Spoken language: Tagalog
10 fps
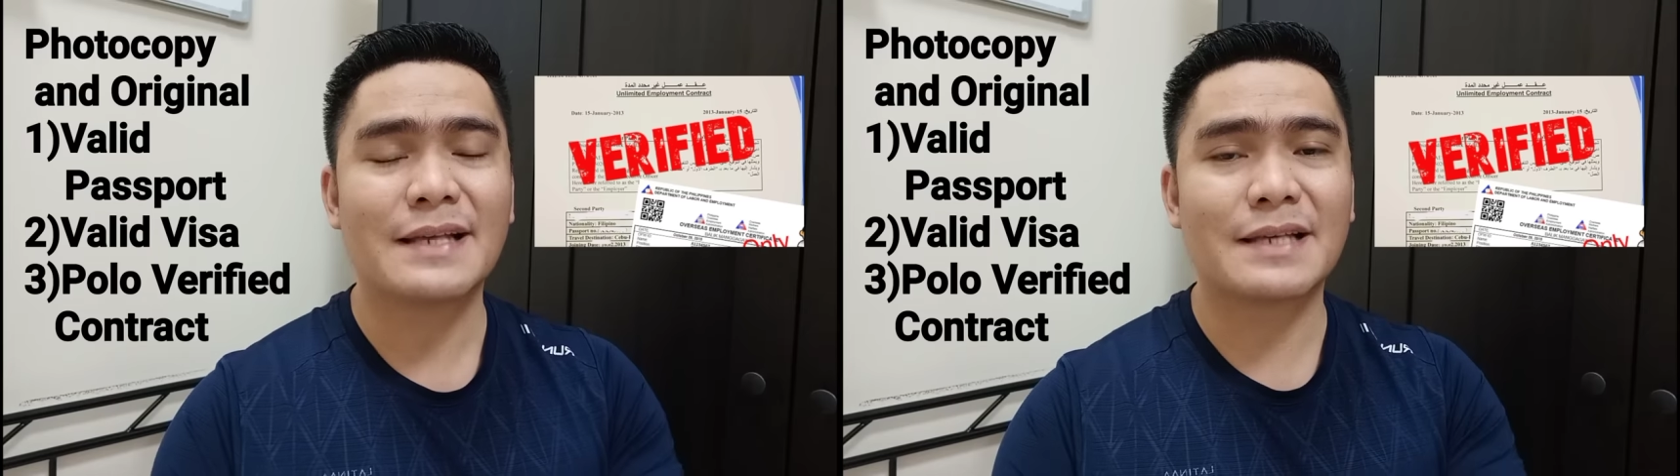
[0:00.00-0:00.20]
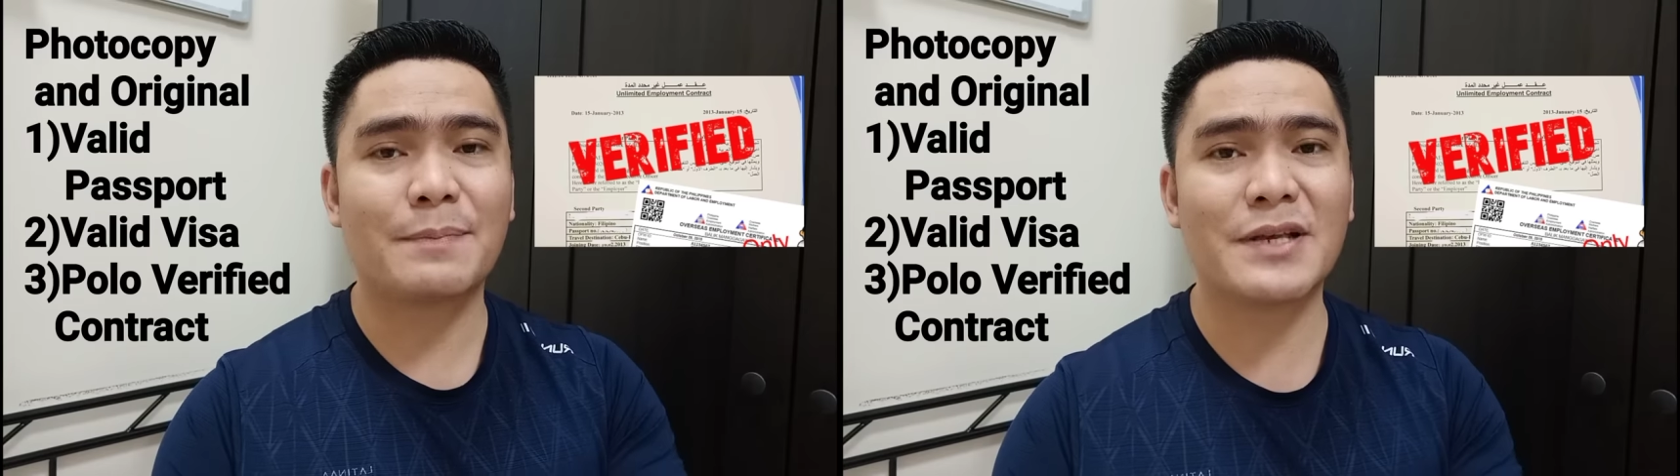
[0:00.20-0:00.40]

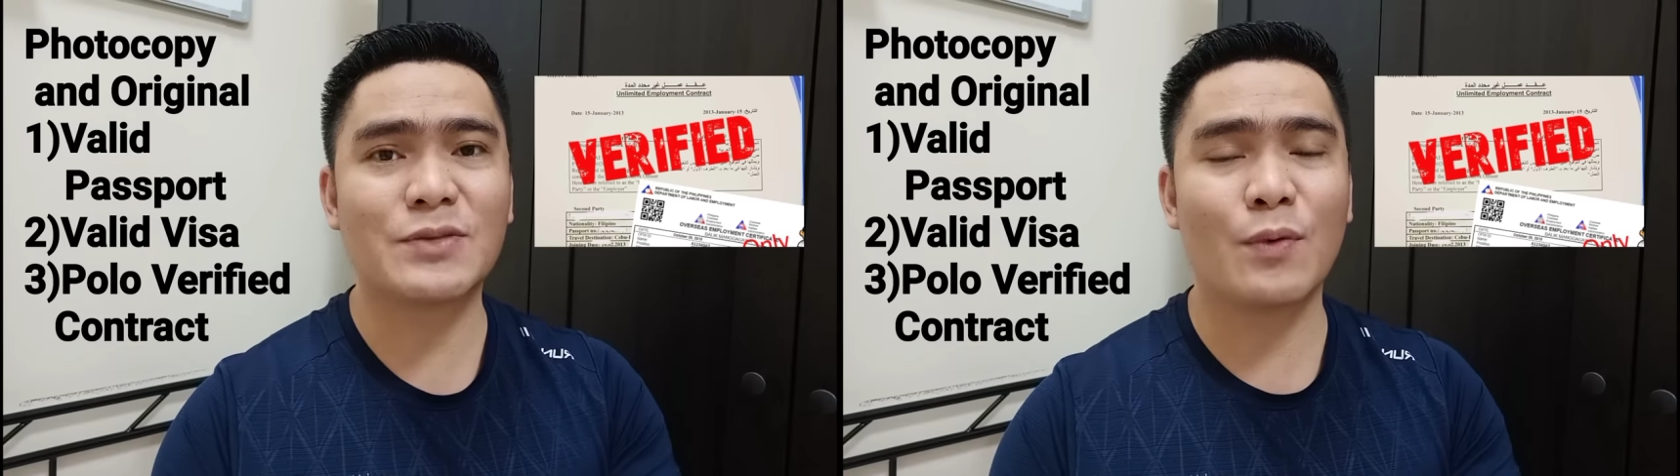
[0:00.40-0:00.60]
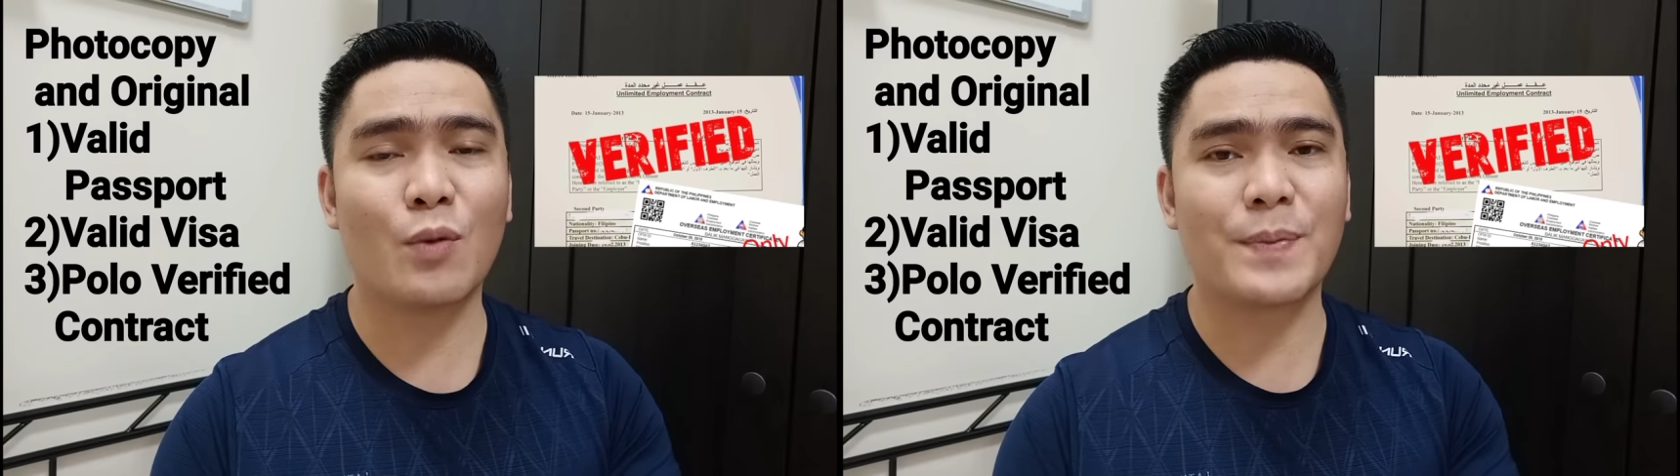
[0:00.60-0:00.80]
sa
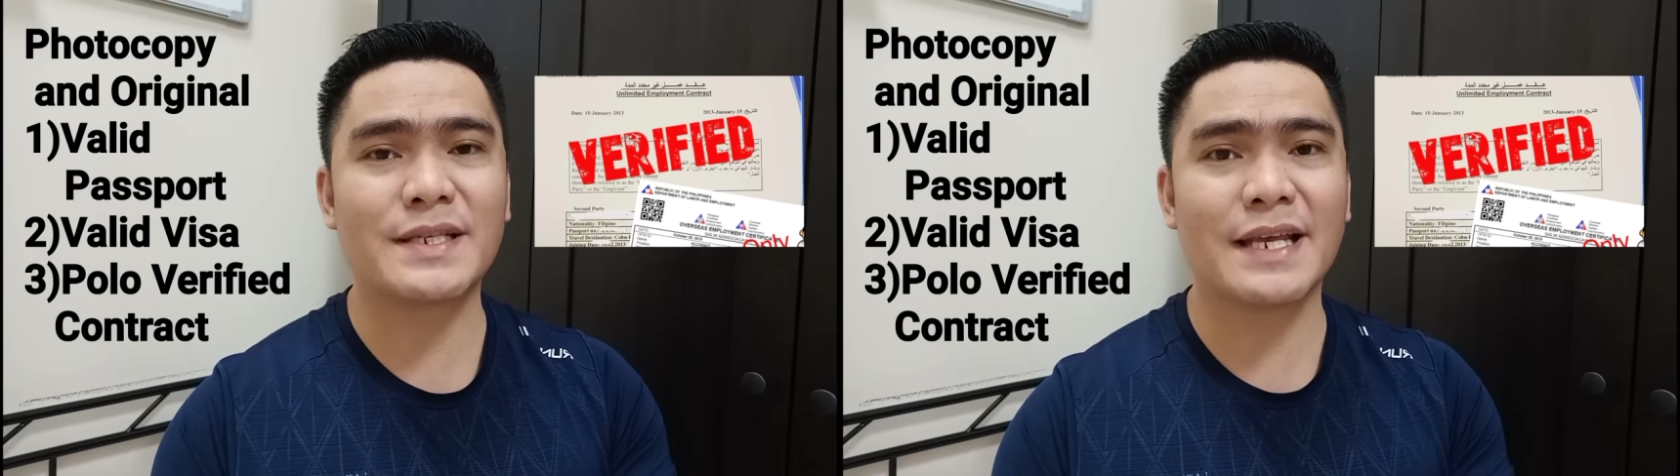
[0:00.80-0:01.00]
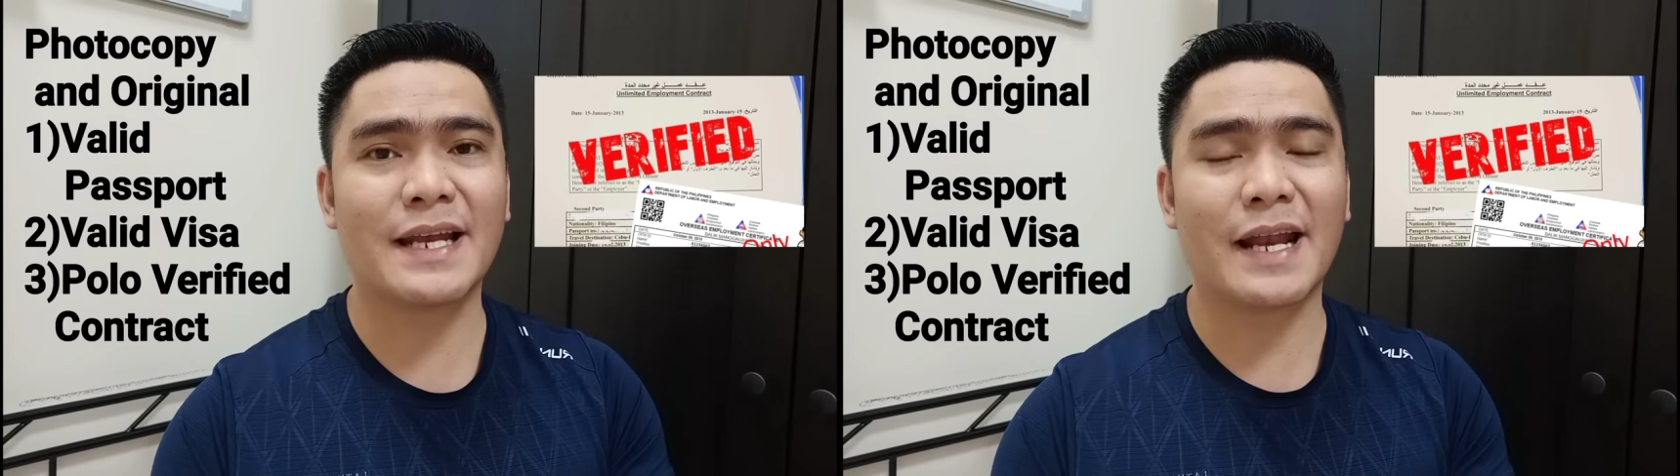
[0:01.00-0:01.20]
mismong
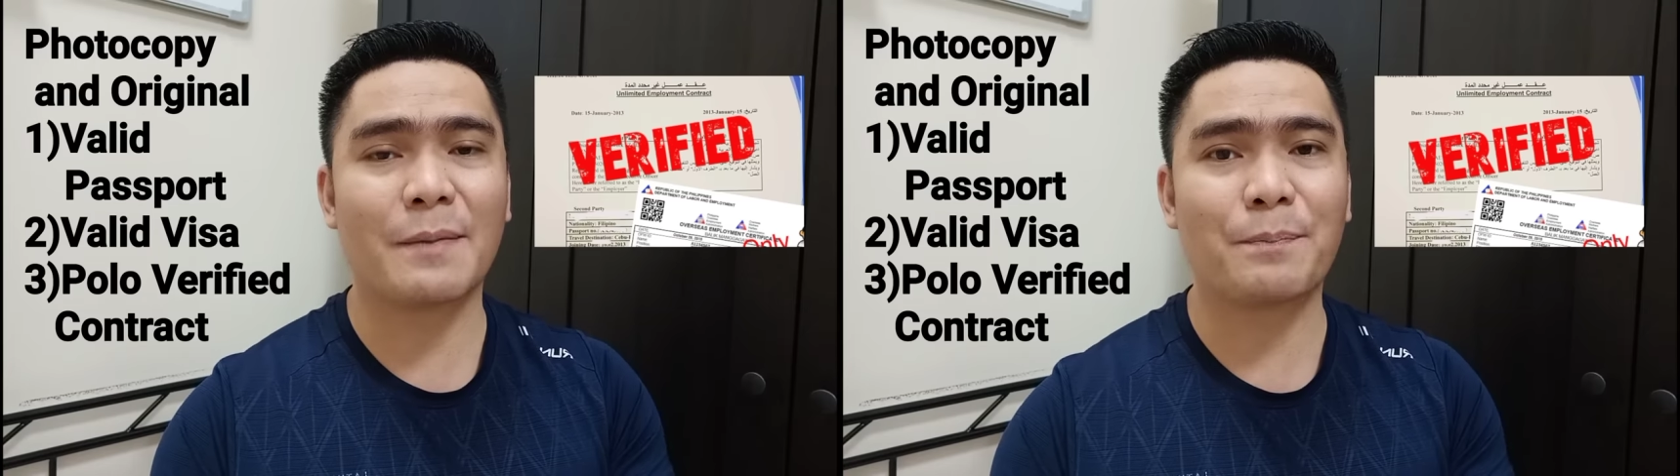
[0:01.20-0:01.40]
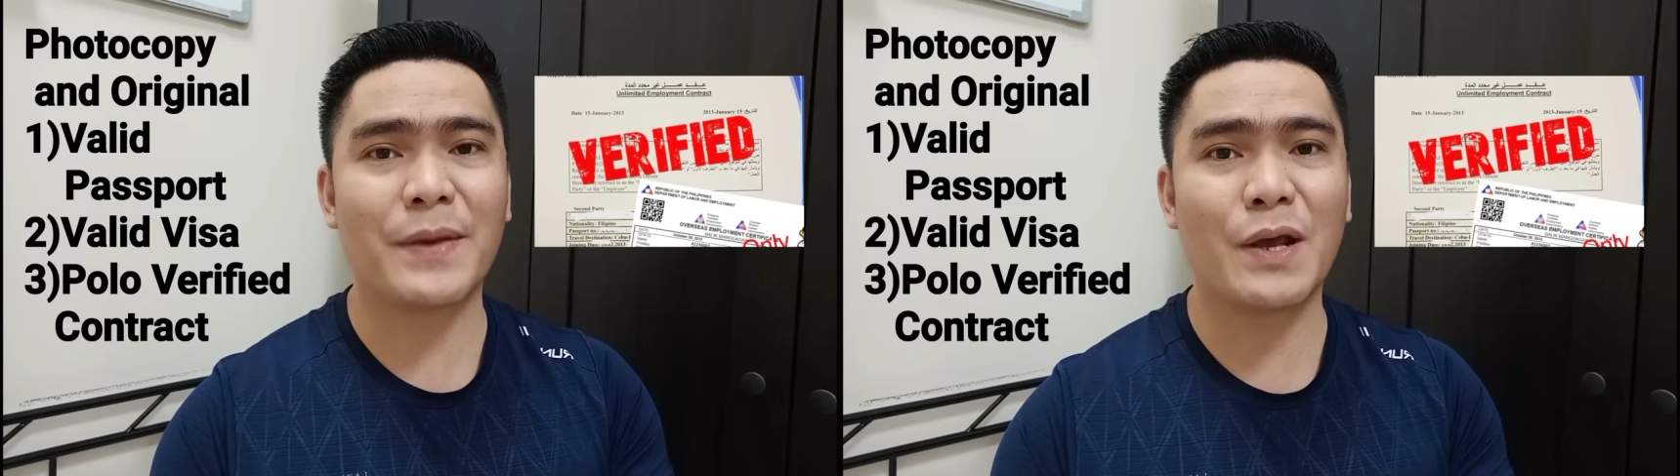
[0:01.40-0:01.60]
opisina
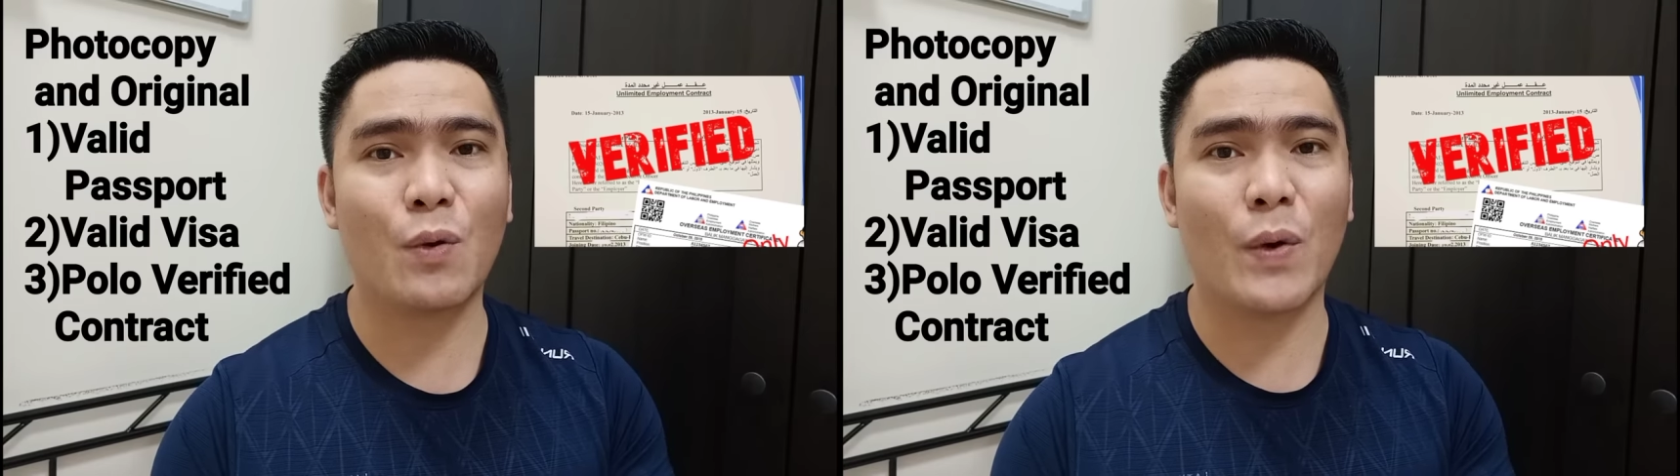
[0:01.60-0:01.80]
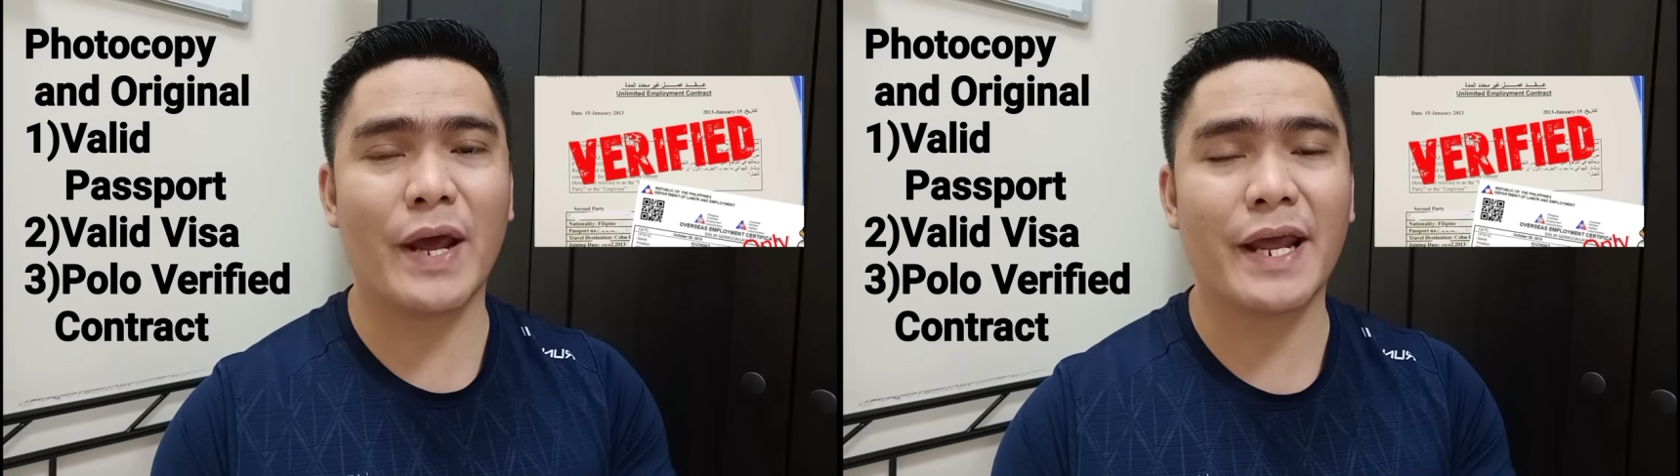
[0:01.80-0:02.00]
ng
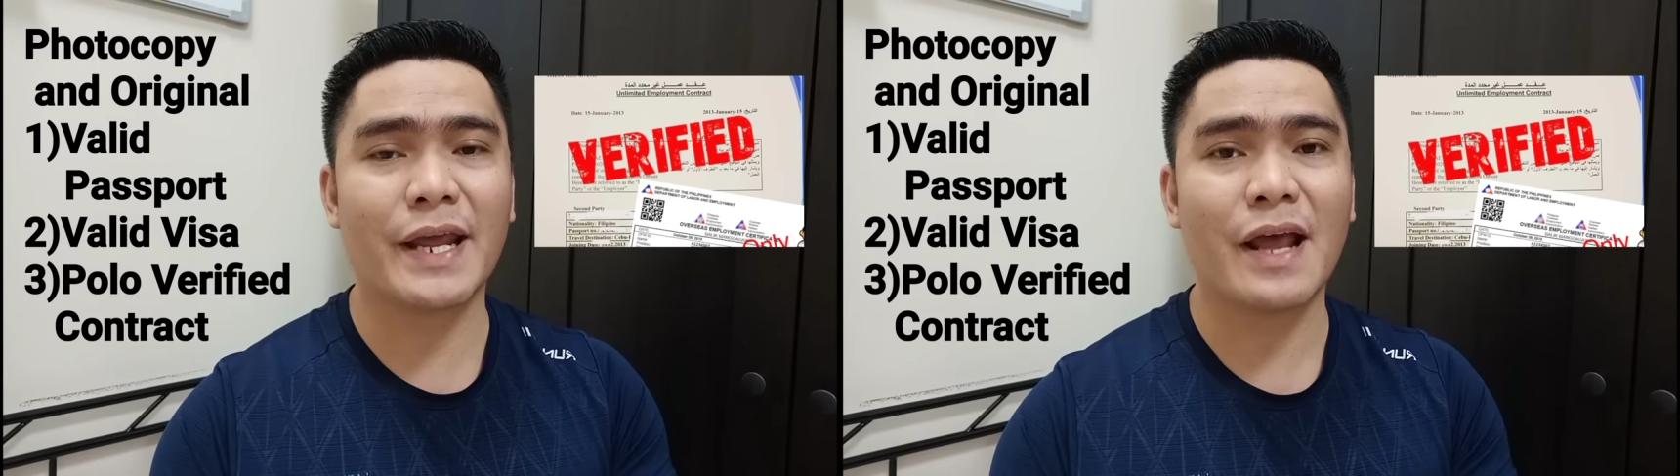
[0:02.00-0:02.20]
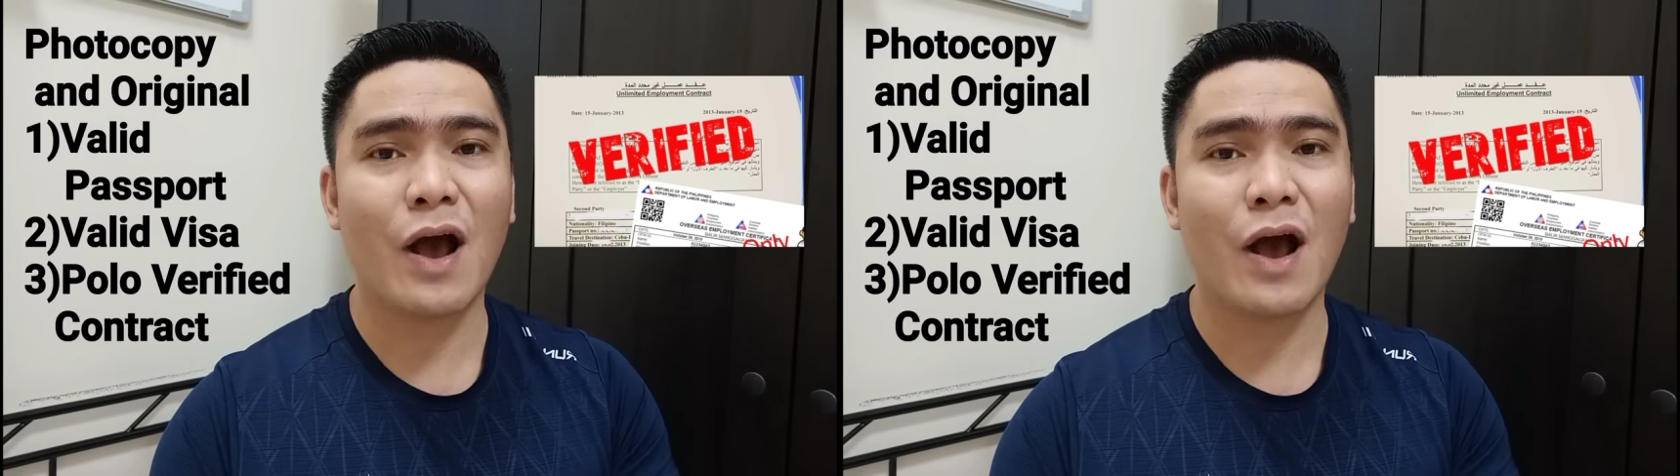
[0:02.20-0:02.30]
POA